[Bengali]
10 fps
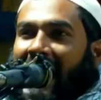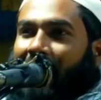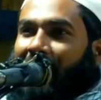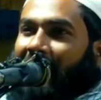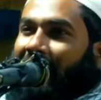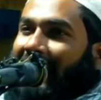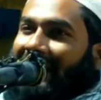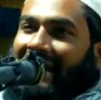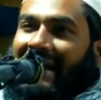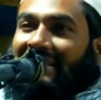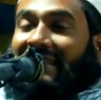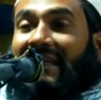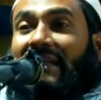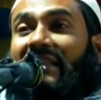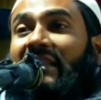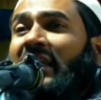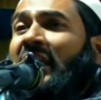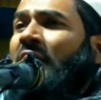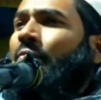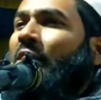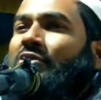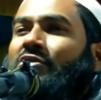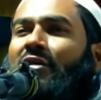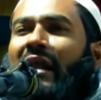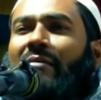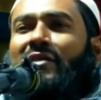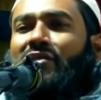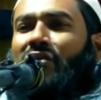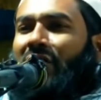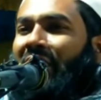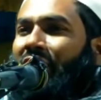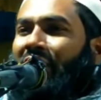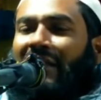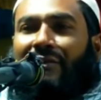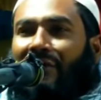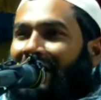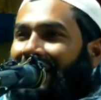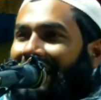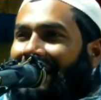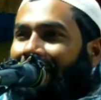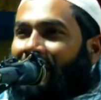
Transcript: আমার বেটা আজকে তিন বছর আমার সঙ্গে কথা বলে না